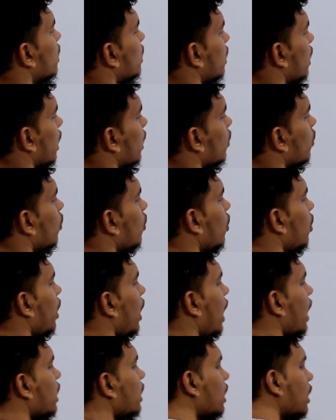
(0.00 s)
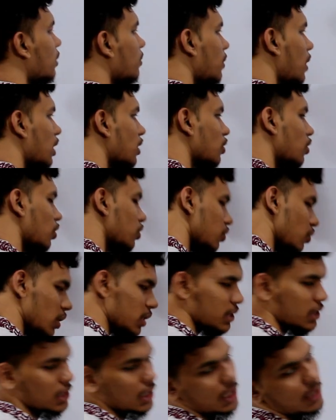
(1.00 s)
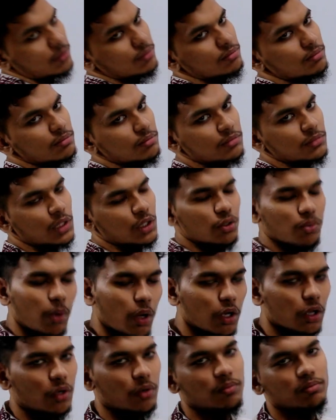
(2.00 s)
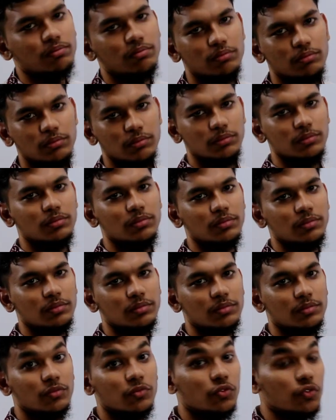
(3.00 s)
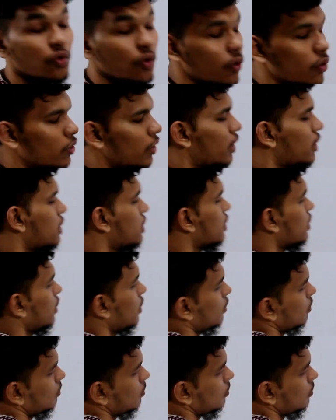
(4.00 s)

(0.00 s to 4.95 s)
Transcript: দেখো এন এর মান কত আসছে এটা বলো ফোর আসছে